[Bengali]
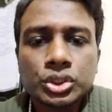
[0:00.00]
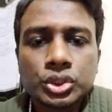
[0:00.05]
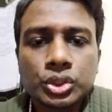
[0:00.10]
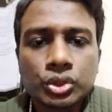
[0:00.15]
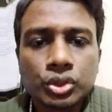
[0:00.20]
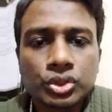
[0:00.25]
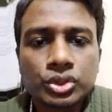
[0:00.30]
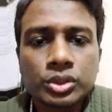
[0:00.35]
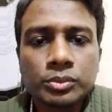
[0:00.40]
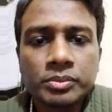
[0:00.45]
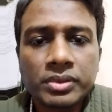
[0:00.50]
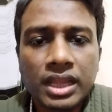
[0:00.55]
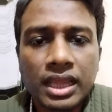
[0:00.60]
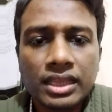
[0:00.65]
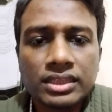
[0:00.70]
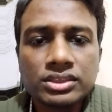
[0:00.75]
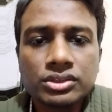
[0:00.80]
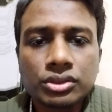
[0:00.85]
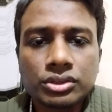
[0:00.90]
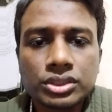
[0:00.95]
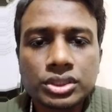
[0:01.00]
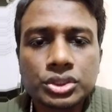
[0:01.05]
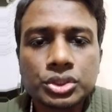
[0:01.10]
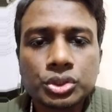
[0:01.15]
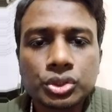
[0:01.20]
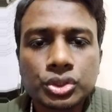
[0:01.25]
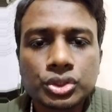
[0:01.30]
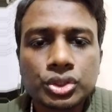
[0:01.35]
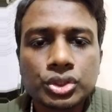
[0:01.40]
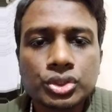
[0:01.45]
ষোলোশো প্লাস অর্থাৎ
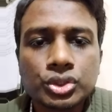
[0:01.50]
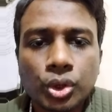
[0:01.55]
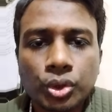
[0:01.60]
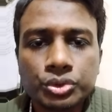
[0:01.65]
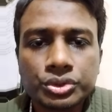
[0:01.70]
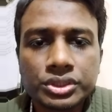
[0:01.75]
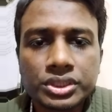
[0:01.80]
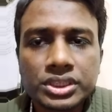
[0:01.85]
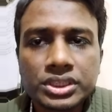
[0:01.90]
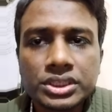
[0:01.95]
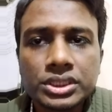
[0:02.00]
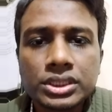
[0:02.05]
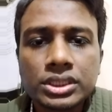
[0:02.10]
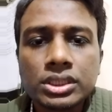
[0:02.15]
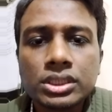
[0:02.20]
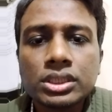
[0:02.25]
ষোলোশো চৌত্রিশ